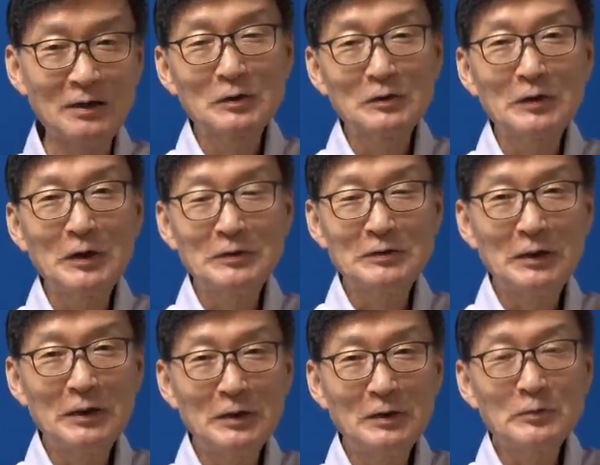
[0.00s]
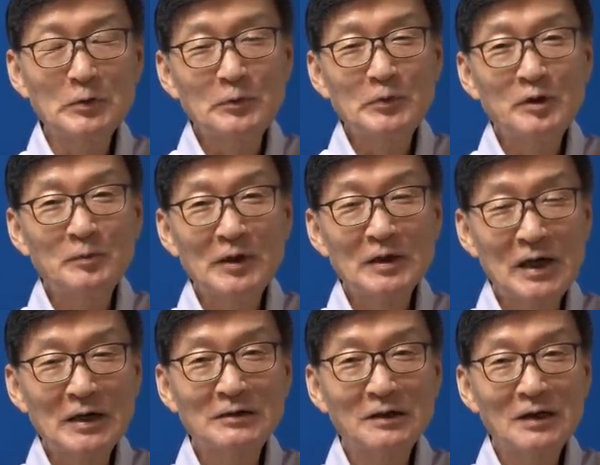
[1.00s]
근데 이제 뭐 필리핀에
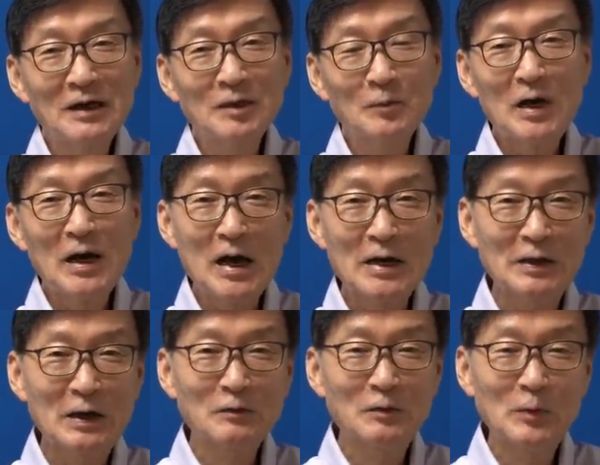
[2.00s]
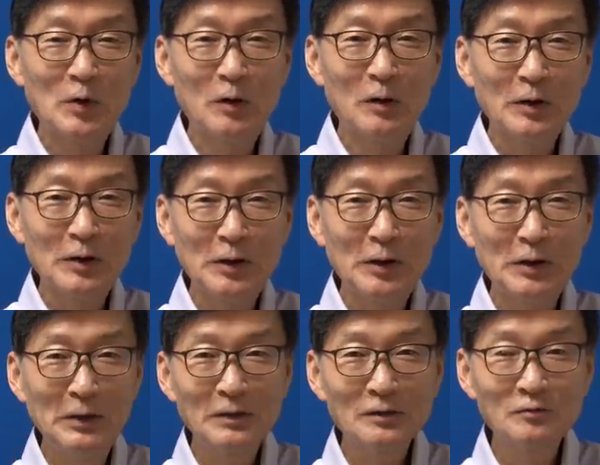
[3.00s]
강력하게 뭐 항의하고 뭐 이
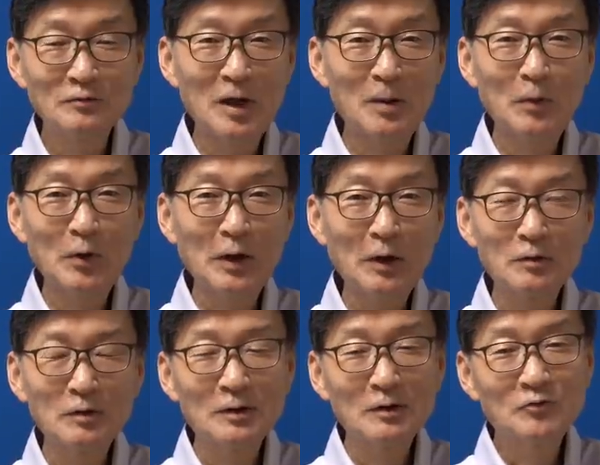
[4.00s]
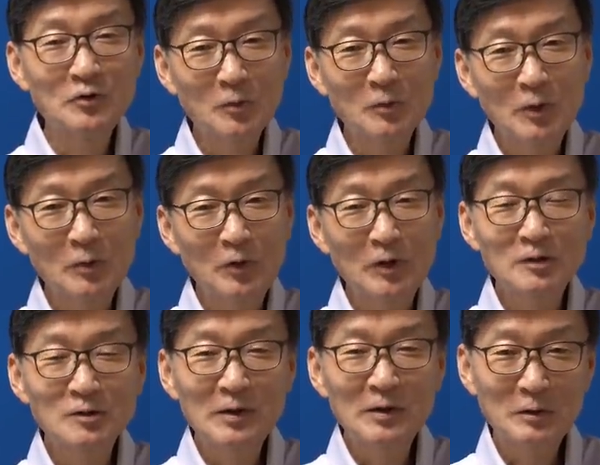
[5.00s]
군함 보내고 이 군용비
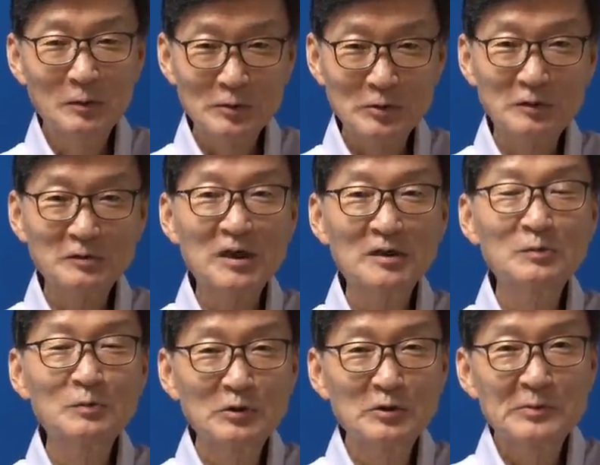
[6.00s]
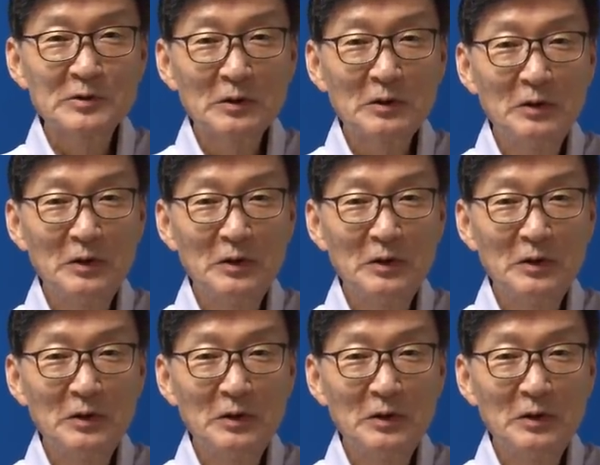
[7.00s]
보내지만 여러분 저 사진 보십시오.